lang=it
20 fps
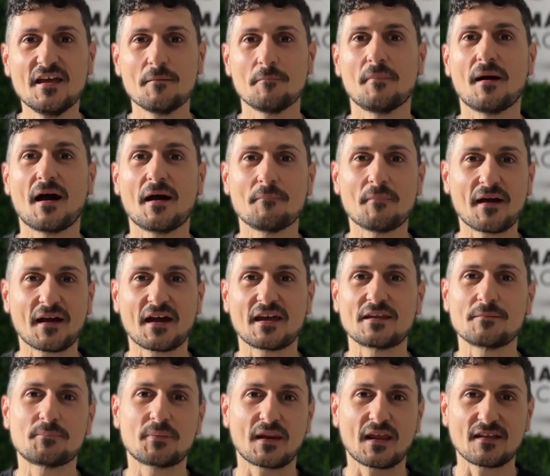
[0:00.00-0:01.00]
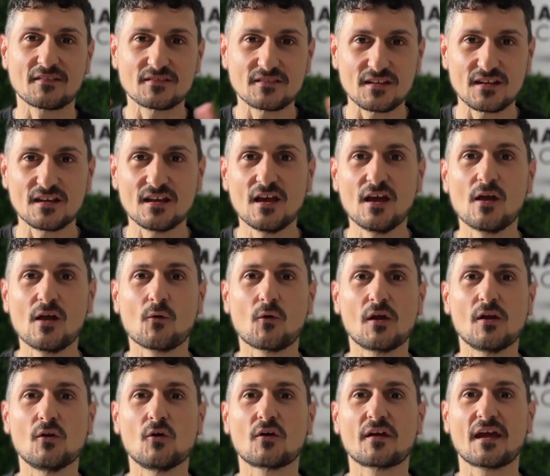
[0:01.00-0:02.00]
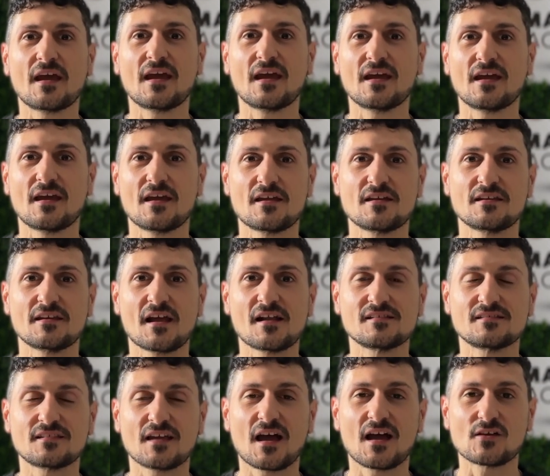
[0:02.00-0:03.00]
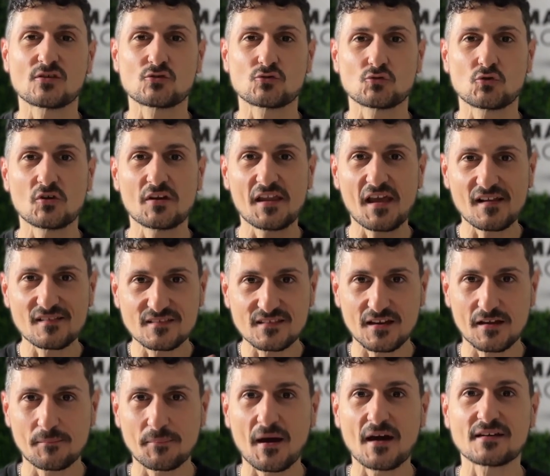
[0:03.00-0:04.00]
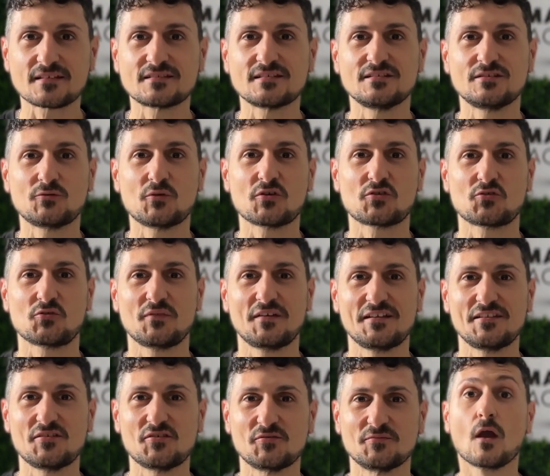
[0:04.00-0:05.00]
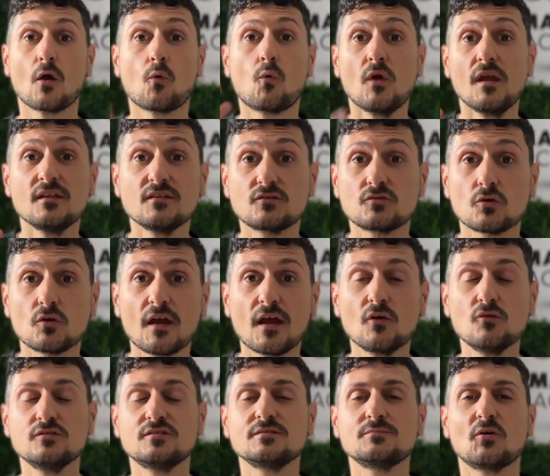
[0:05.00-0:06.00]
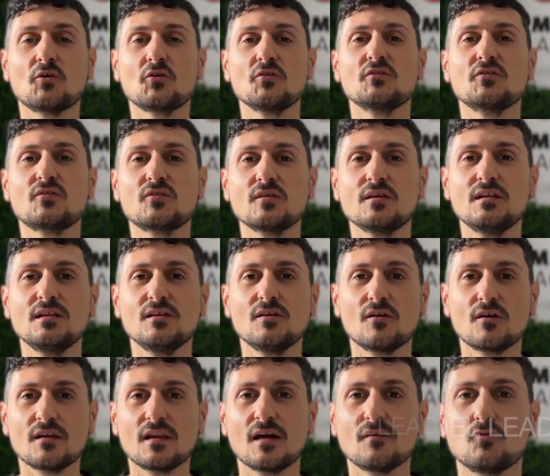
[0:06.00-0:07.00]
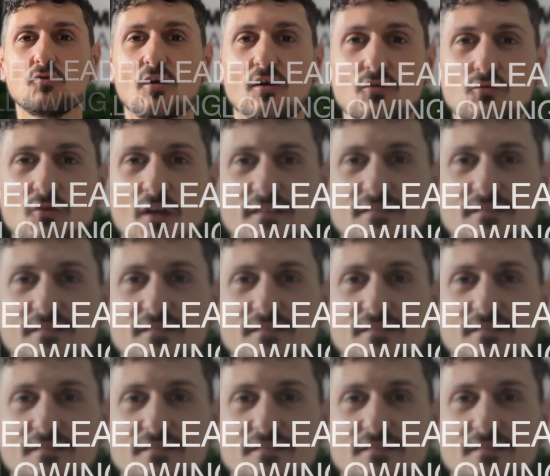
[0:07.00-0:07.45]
ma magari prendi quello che in realtà sono le altre parti di questo video. Quinto e ultimo consiglio, lavora sulla